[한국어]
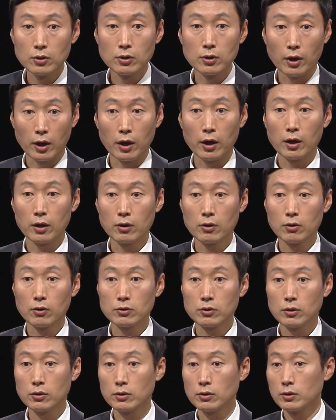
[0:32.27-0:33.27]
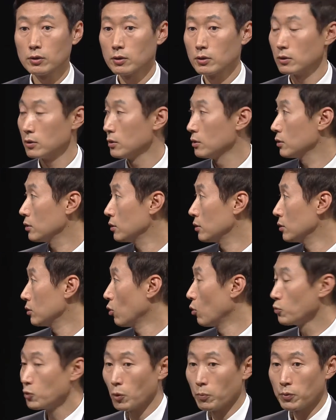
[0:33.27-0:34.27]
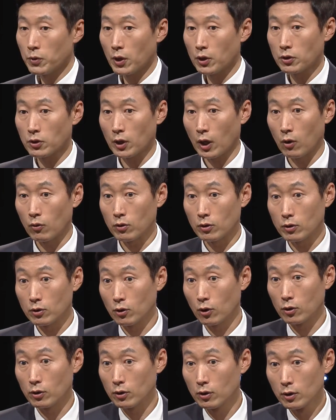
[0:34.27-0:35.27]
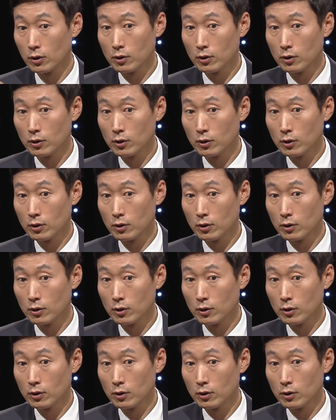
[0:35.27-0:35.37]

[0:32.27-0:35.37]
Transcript: 예, 어떤 그 홈쇼핑에서 나오는 그런